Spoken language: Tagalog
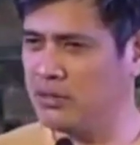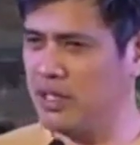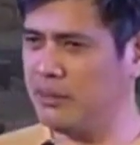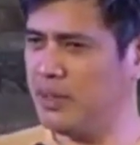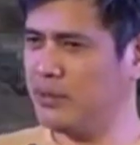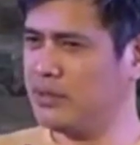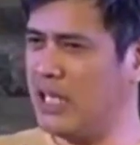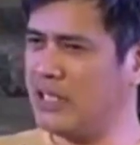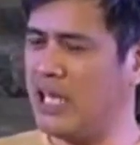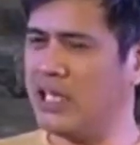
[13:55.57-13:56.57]
Sabi nung
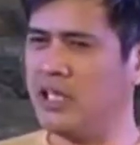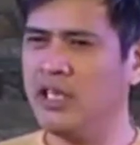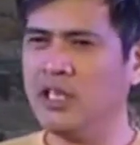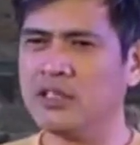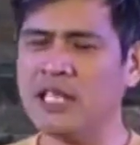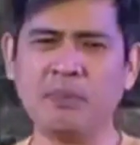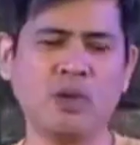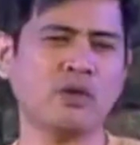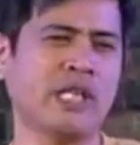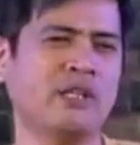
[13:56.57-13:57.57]
nanay, sabi ko
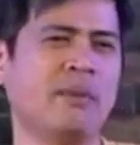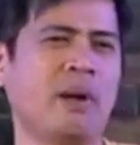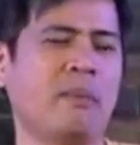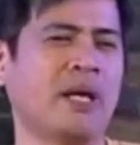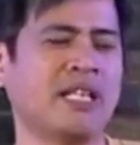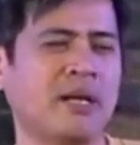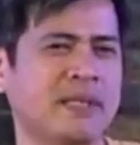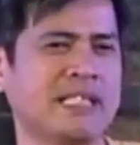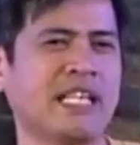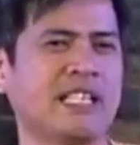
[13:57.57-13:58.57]
sa iyo, di ba, pag
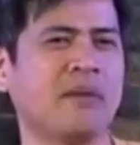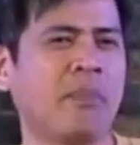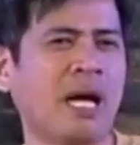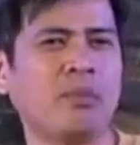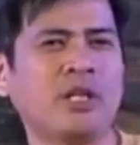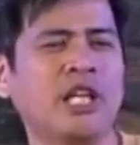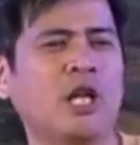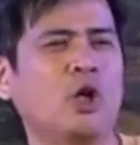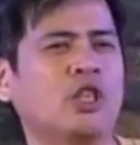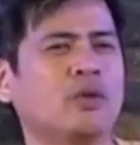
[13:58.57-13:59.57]
nagbasa ka ng Bible, the
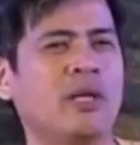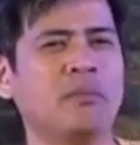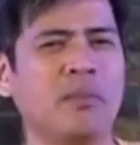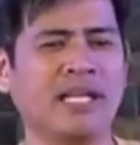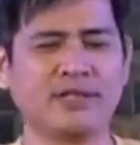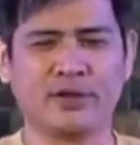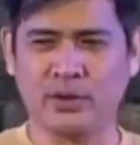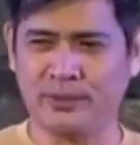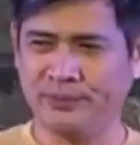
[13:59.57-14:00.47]
Lord will bless you.